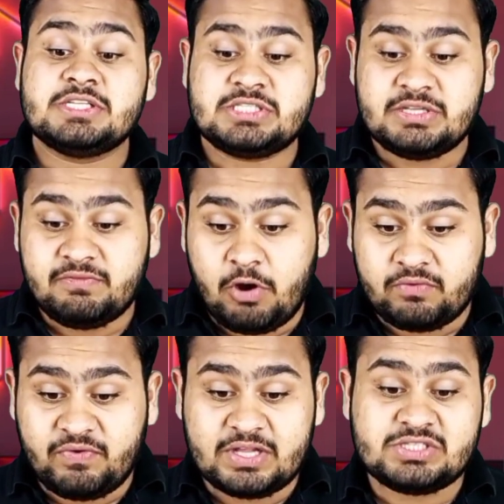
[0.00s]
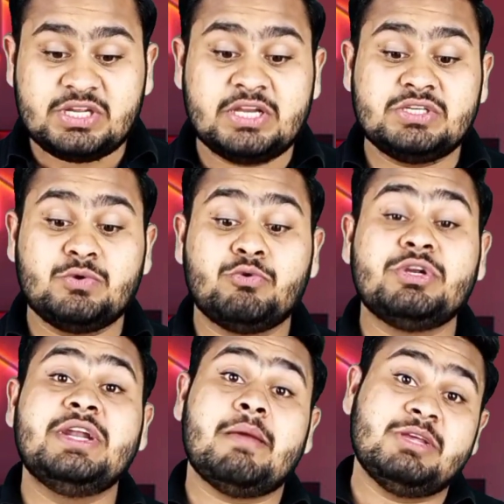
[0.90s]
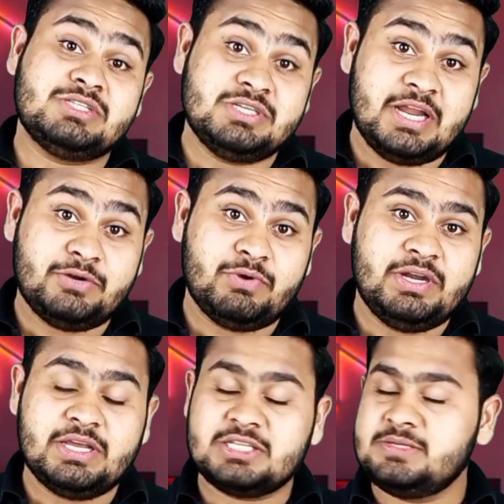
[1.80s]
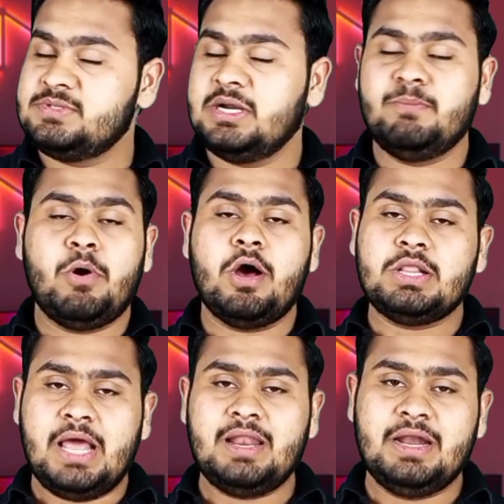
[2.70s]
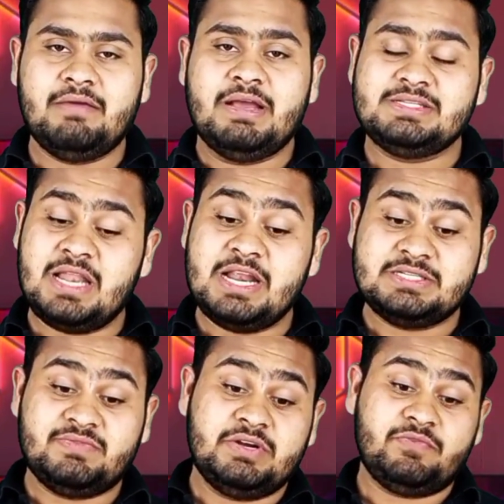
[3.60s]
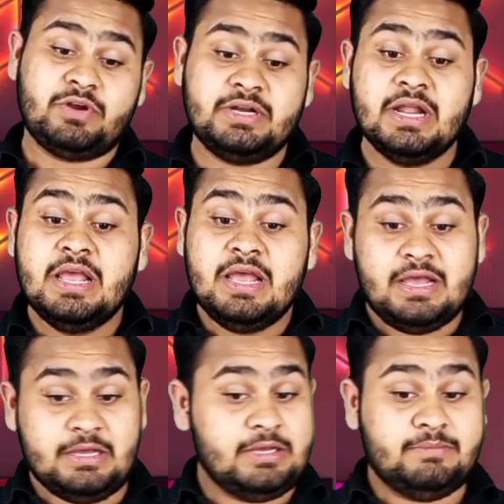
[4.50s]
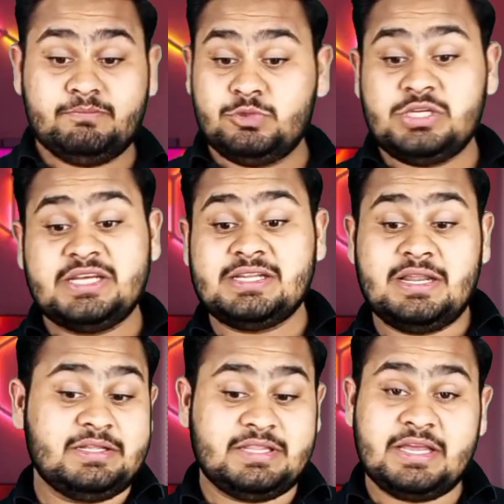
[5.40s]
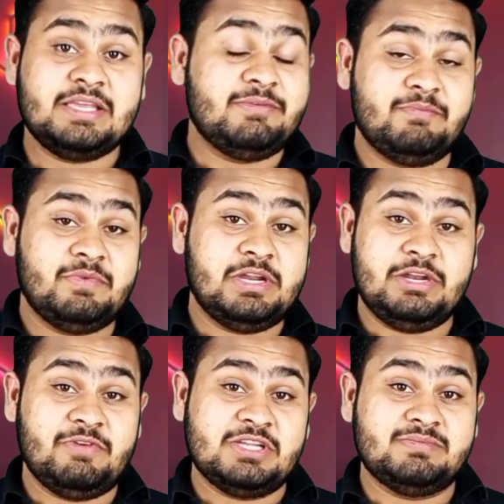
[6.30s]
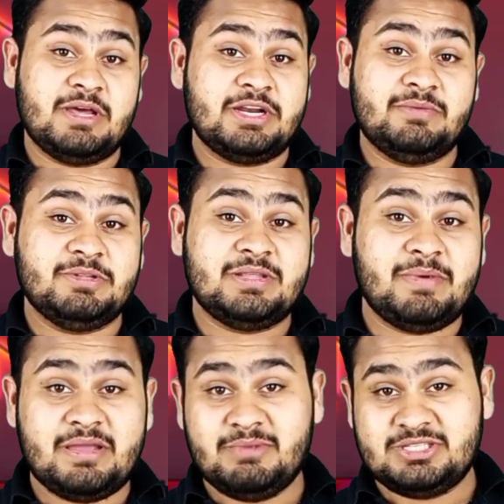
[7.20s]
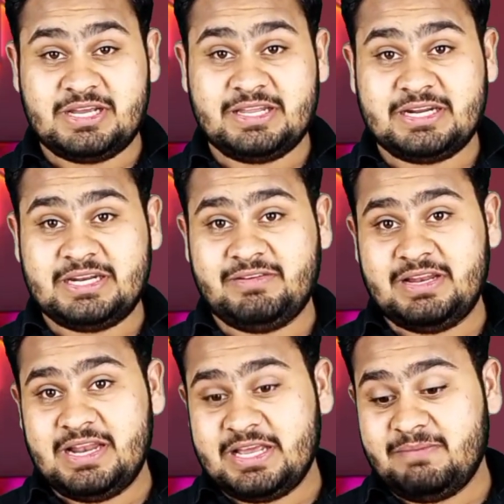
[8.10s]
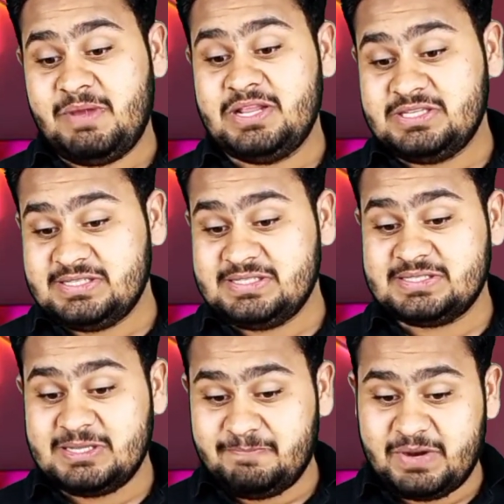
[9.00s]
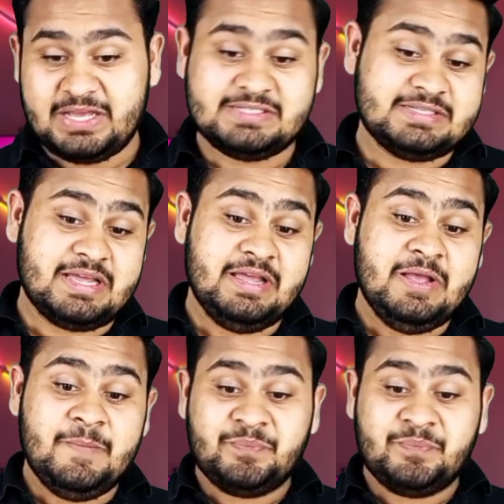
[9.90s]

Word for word: सिक्सटी वॉट फास्ट चार्जिंग होगी डायमेंसी नाइन ट्वेंटी का जिपसेट बहुत आला डिवाइस है लेट्स वेट फॉर इट मुझे ऐसा लगता है कि ये डिवाइस मार्केट में तबाही मचा के रखने वाली है लेकिन मेन चीज़ इसकी प्राइस है